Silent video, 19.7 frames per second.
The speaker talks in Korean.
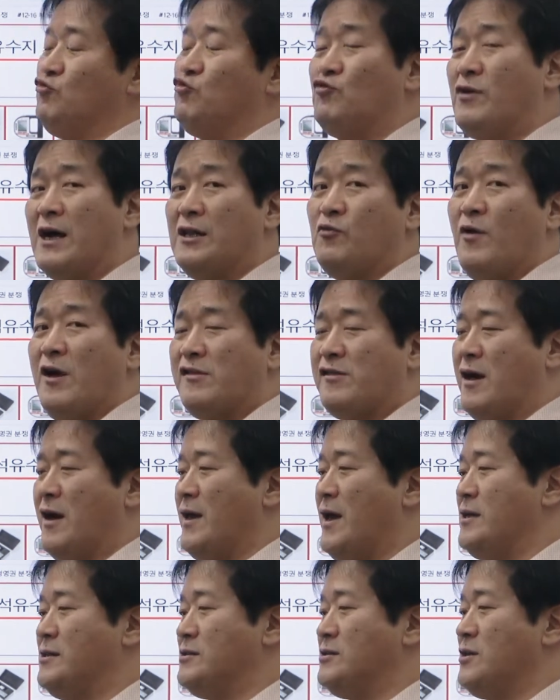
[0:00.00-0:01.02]
유관
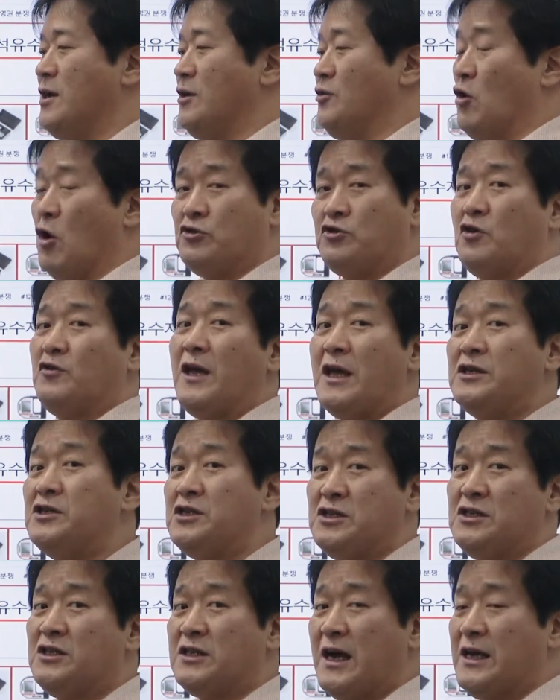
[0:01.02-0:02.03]
회사에 이제 여천
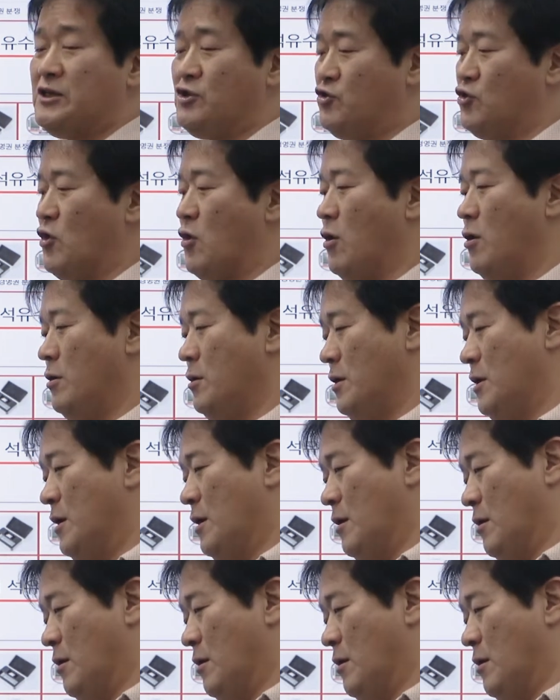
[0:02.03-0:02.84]
NCC가 있죠.